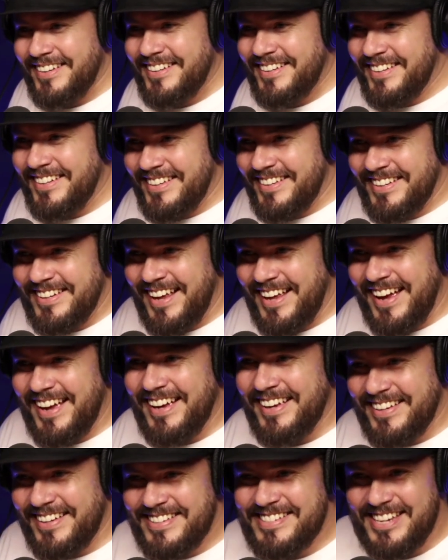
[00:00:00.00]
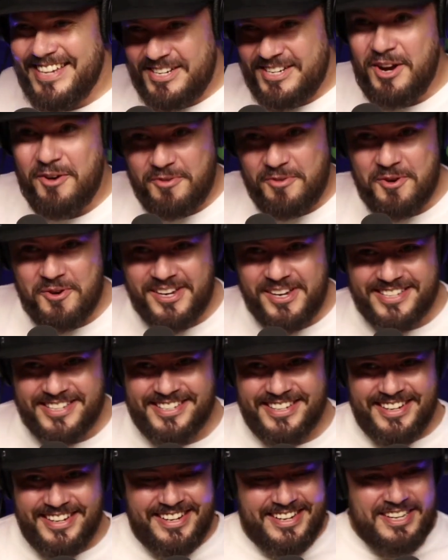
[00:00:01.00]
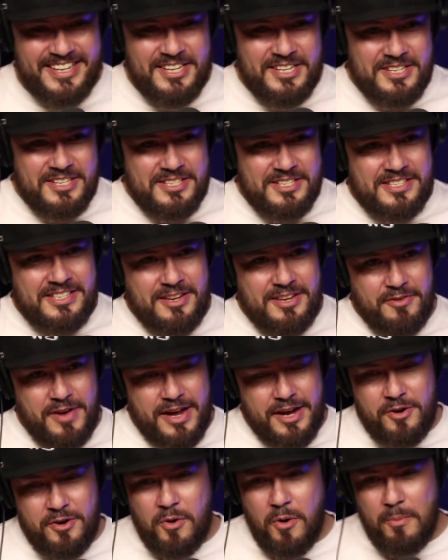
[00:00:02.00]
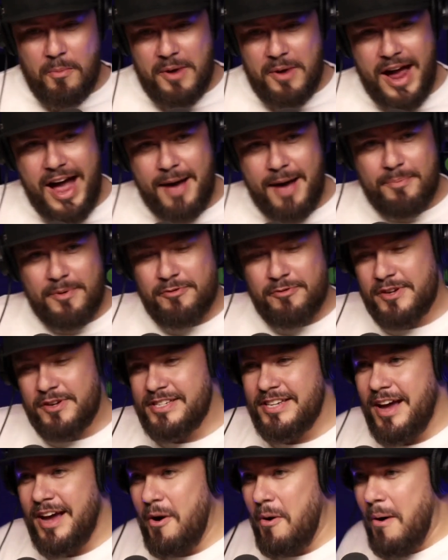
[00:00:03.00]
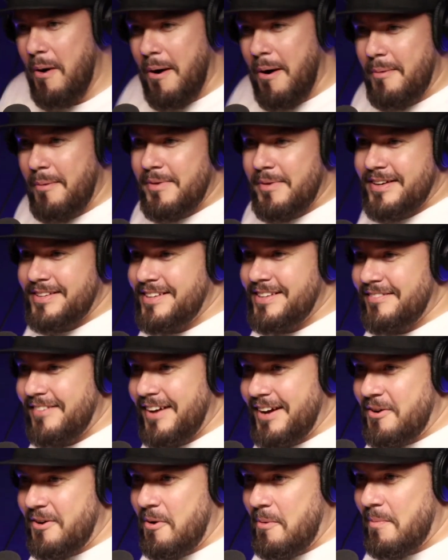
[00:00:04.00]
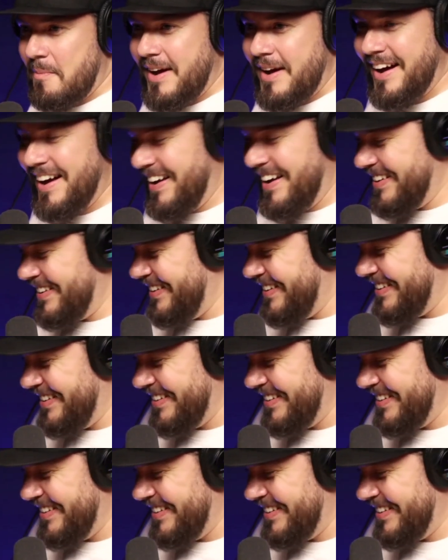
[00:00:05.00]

Né? Não, né? eu já Você ouvi. já ouviu isso? Não, eu já ouvi. Você vai cobrar para fazer a obra, você vai cobrar